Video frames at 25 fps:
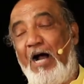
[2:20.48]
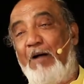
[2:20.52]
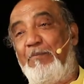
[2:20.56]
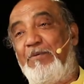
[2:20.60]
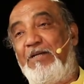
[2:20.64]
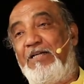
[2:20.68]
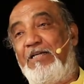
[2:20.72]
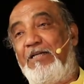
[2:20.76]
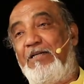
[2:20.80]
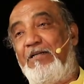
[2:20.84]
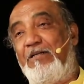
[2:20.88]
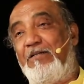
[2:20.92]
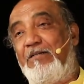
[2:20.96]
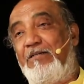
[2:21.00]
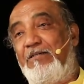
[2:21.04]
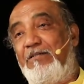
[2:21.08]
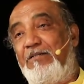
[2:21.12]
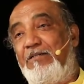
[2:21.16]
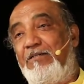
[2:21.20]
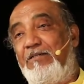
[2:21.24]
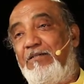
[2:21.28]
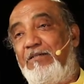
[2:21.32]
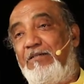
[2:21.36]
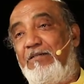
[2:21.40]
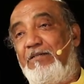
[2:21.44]
আমি
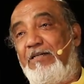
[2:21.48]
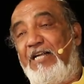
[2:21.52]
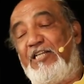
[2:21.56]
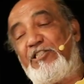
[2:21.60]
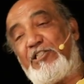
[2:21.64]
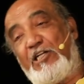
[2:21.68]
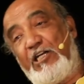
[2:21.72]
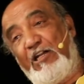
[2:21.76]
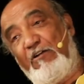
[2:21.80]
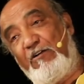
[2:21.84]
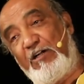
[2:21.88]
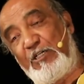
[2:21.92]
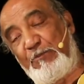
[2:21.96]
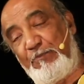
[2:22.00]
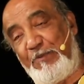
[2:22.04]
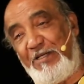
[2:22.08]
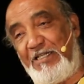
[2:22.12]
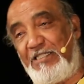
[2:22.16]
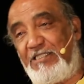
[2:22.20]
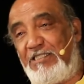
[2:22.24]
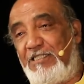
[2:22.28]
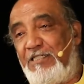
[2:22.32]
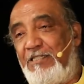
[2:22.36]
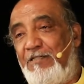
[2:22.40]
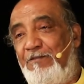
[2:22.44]
ন্যাশনাল অ্যাওয়ার্ড
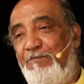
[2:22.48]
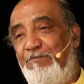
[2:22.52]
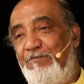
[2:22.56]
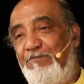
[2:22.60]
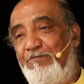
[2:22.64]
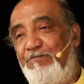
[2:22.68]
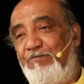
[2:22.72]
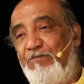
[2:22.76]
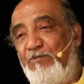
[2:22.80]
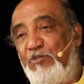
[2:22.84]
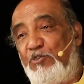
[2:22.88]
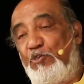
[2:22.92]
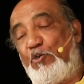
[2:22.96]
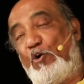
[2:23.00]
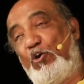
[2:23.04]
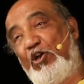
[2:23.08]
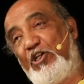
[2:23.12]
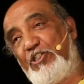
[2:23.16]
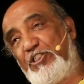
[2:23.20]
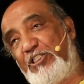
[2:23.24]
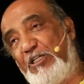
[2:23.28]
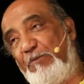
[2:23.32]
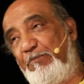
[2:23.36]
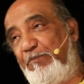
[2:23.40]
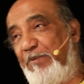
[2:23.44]
পেয়েছি
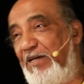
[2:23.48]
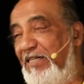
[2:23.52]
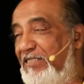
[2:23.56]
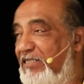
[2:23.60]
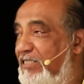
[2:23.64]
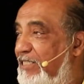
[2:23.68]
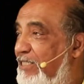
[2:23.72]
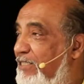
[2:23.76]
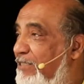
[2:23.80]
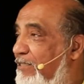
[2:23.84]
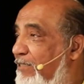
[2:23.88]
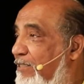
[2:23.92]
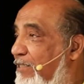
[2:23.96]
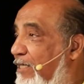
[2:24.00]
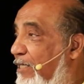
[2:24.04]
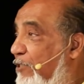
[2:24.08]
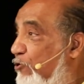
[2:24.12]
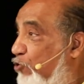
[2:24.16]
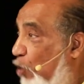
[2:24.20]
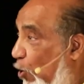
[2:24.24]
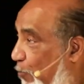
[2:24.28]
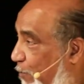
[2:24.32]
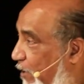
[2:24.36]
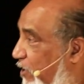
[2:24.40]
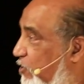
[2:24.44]
স্কলারশিপ পেয়েছি
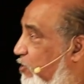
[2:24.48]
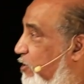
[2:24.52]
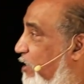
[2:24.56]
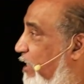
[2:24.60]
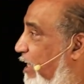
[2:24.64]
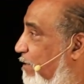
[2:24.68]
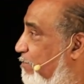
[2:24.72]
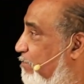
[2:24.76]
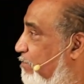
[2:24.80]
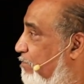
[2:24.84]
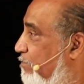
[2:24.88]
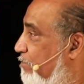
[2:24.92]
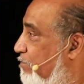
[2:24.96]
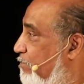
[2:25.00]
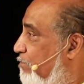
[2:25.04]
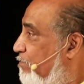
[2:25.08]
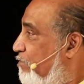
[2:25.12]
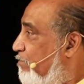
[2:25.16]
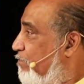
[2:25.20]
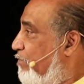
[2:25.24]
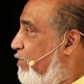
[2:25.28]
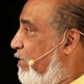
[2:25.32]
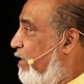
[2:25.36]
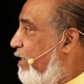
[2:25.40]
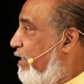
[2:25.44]
টপার ছিলাম
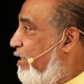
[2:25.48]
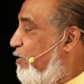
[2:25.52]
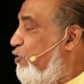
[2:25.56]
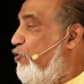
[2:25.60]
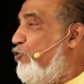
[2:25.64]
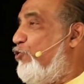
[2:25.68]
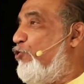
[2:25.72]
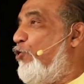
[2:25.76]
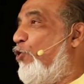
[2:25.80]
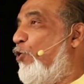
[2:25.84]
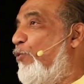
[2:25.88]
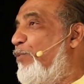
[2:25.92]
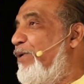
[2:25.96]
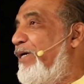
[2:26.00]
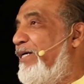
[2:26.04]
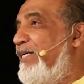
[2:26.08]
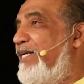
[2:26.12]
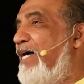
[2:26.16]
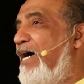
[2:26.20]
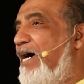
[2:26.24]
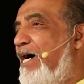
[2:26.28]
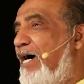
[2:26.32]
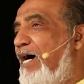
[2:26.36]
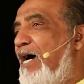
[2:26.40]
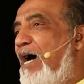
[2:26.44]
কিন্তু
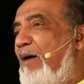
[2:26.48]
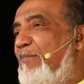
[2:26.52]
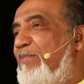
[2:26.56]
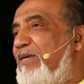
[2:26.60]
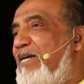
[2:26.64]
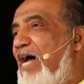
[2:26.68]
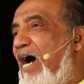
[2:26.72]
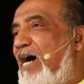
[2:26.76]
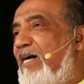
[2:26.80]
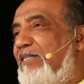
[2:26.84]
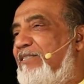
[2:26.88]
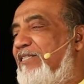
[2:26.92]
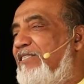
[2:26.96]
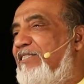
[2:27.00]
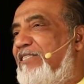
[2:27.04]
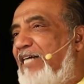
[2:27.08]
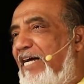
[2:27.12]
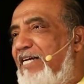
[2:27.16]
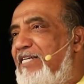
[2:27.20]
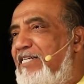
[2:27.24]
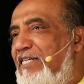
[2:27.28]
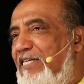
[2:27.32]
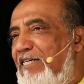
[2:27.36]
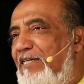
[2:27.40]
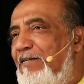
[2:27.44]
ছবিটা আমি আঁকতে
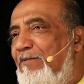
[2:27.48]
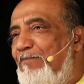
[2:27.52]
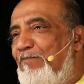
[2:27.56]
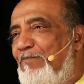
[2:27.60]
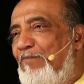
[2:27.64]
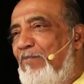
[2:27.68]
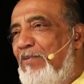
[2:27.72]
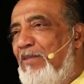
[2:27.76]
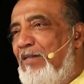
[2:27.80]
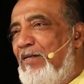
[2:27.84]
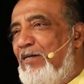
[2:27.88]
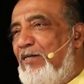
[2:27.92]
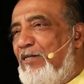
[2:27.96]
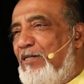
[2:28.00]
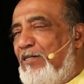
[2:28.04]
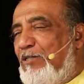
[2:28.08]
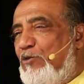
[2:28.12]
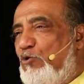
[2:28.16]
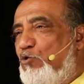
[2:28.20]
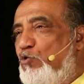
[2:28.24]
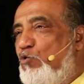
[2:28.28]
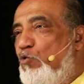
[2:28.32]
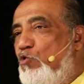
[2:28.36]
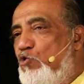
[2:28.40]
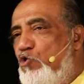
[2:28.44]
চাইনি
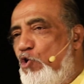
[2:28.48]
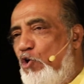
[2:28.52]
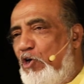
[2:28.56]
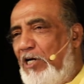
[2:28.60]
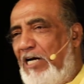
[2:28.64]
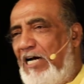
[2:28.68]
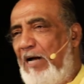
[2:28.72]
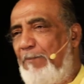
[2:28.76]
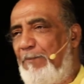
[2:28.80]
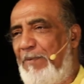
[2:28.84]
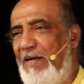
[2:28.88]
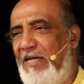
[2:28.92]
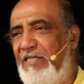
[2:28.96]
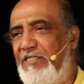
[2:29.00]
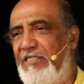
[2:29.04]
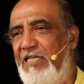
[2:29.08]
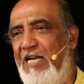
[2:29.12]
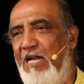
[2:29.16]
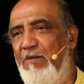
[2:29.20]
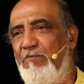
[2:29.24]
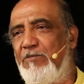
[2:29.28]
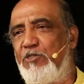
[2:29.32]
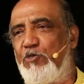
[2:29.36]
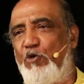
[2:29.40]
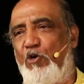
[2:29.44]
দুশো টাকা
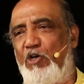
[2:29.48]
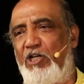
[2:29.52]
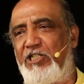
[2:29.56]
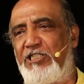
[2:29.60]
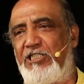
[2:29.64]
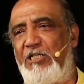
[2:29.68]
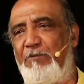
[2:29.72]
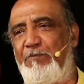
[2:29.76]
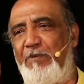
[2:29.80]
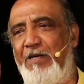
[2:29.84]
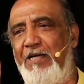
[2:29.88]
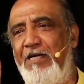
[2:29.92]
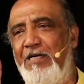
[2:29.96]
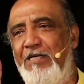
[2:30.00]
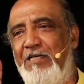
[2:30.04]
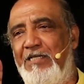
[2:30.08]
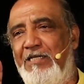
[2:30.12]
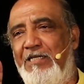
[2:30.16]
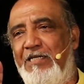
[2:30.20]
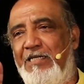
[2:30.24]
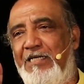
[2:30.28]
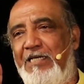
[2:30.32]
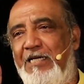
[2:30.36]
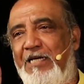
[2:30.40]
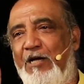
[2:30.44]
পেয়েছিলাম স্কলারশিপে
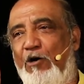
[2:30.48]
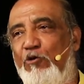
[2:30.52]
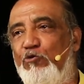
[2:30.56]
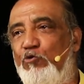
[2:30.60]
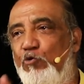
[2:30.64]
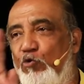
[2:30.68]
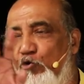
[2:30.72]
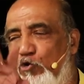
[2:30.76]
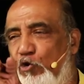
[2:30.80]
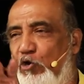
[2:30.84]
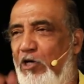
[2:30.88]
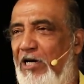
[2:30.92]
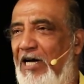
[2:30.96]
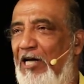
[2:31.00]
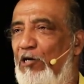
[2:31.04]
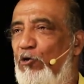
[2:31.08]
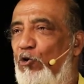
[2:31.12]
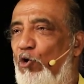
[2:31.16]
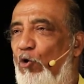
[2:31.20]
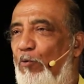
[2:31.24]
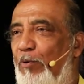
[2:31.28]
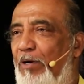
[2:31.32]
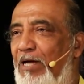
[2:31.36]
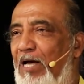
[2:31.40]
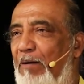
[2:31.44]
ওই দুশো টাকার
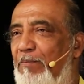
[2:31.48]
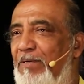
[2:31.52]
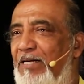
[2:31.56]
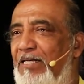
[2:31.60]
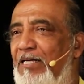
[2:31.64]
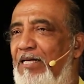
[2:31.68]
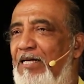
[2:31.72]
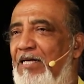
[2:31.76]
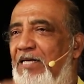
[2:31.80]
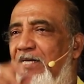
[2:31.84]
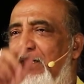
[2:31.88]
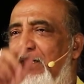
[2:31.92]
লোভে আমি